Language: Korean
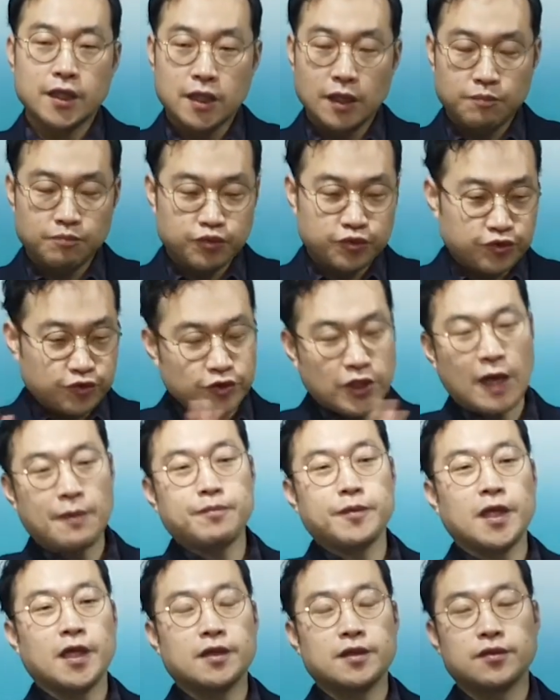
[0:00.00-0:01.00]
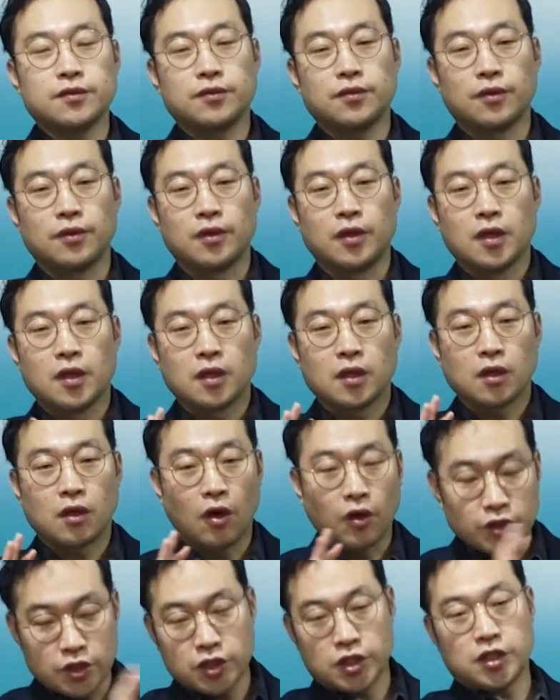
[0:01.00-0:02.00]
아, 이게 부담되는 돌,
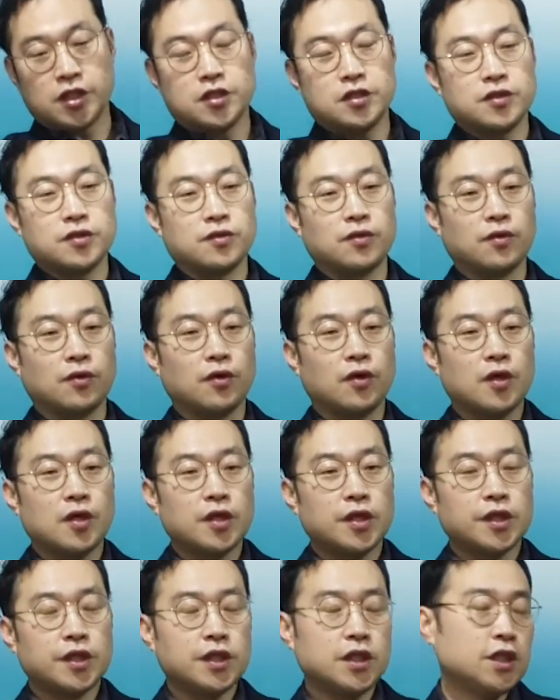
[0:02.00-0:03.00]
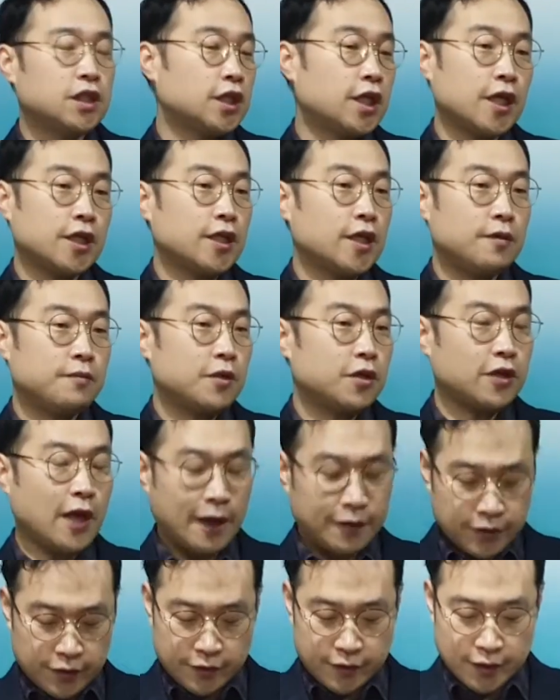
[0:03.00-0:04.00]
거치는 돌, 이게
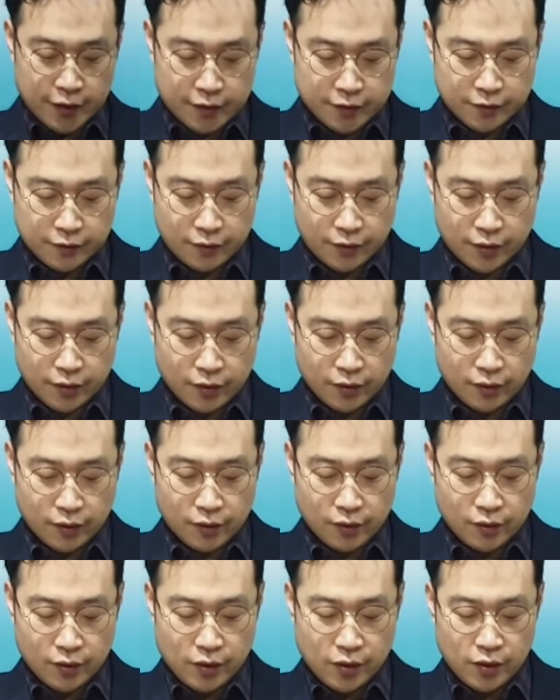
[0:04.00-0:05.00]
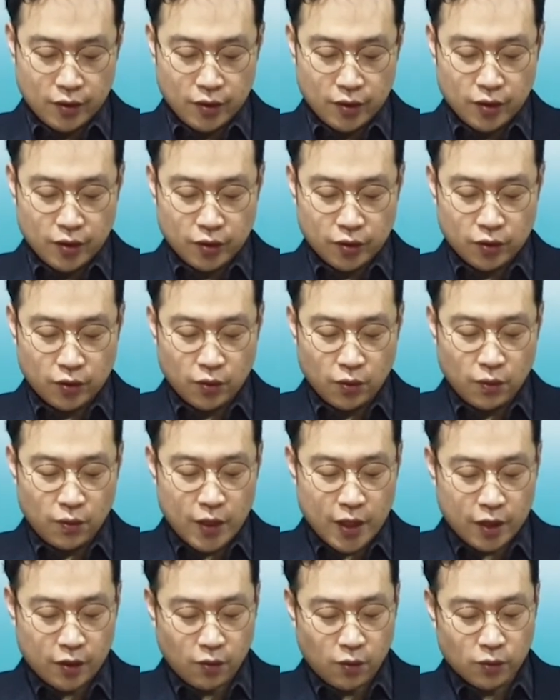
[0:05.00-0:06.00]
되면 안 된다는 거예요.
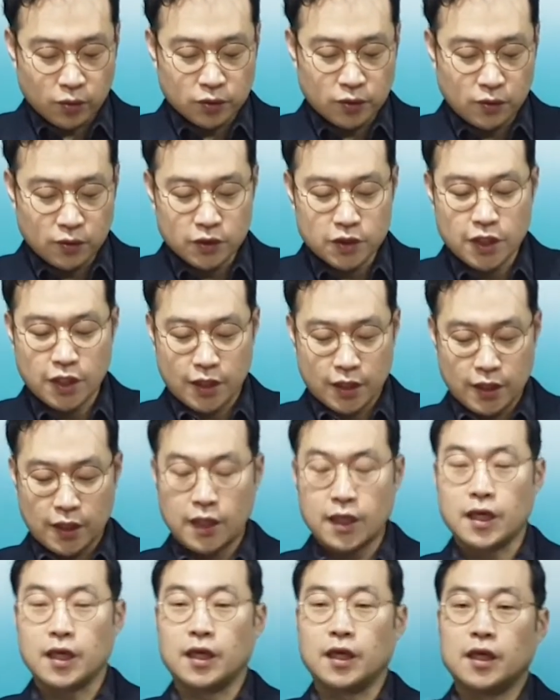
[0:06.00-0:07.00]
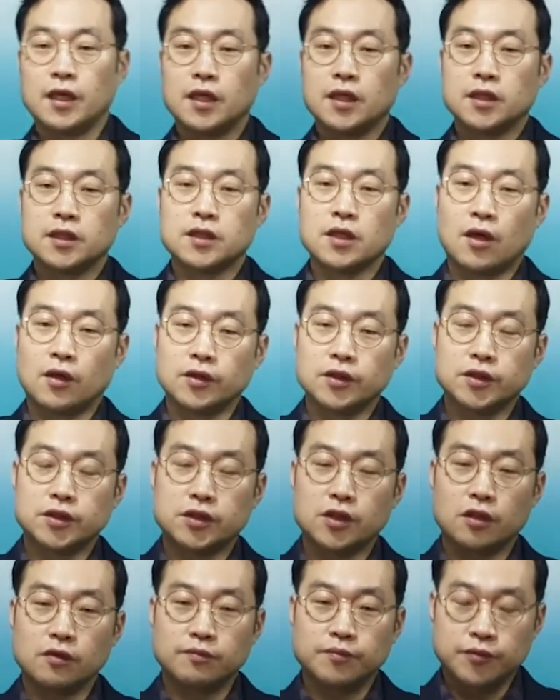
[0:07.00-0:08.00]
교회 공동체에
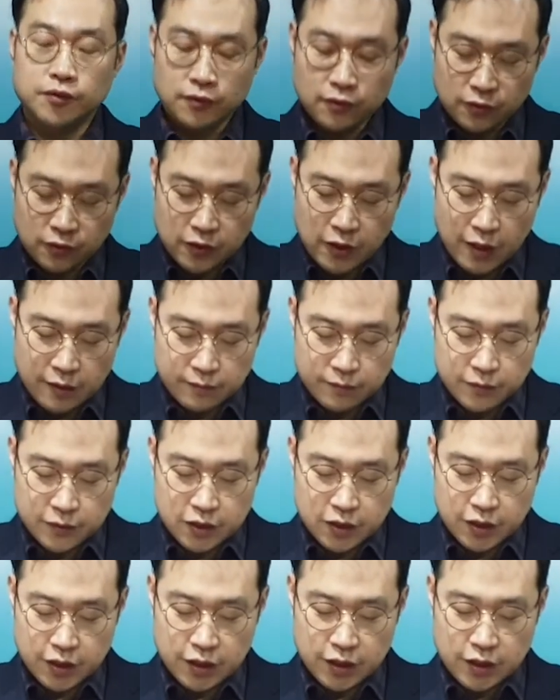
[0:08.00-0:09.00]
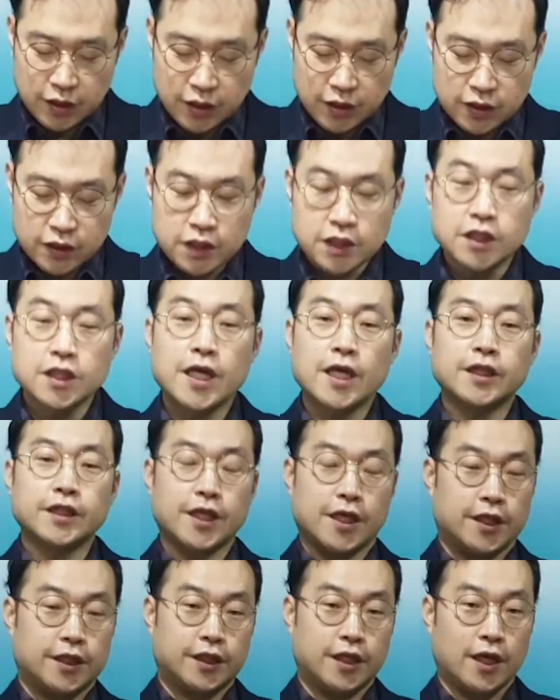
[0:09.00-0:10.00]
영적 프로그램들이
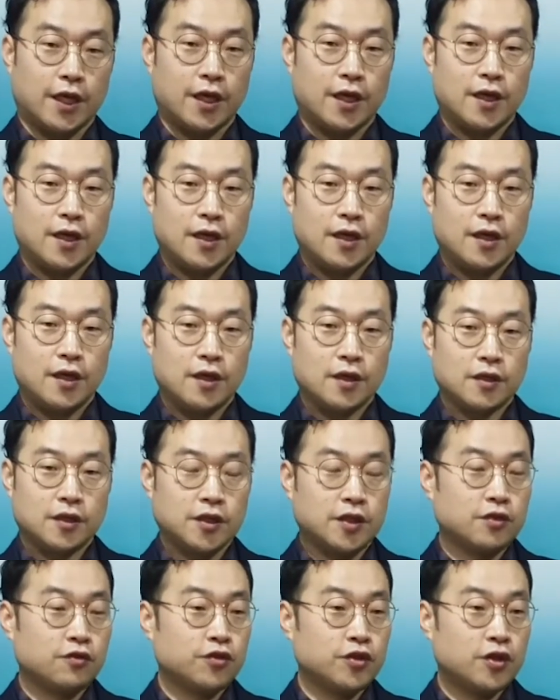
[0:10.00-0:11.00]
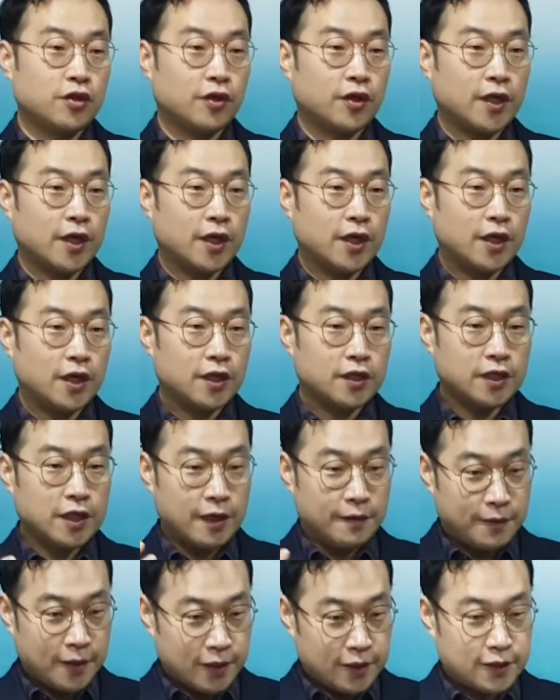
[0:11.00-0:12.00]
진행될 때, 그리고 이렇게
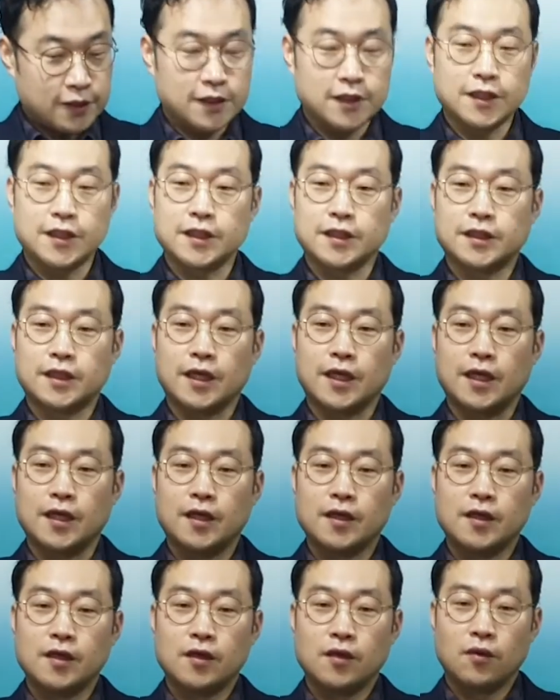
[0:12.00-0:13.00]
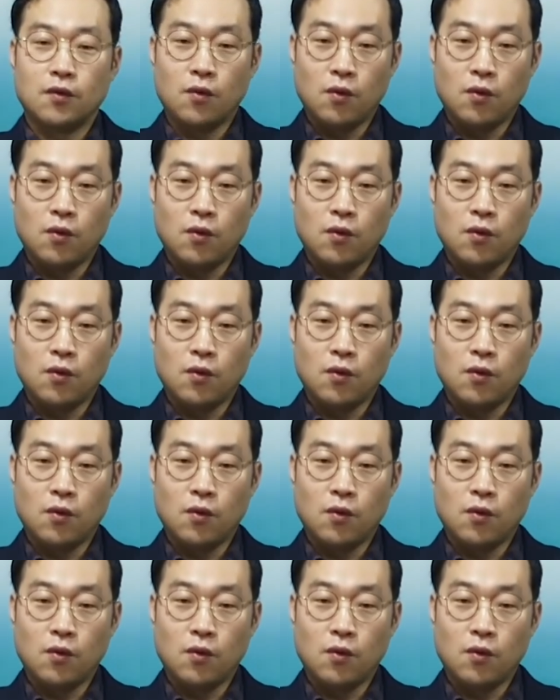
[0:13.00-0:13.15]
예배를 드릴 때,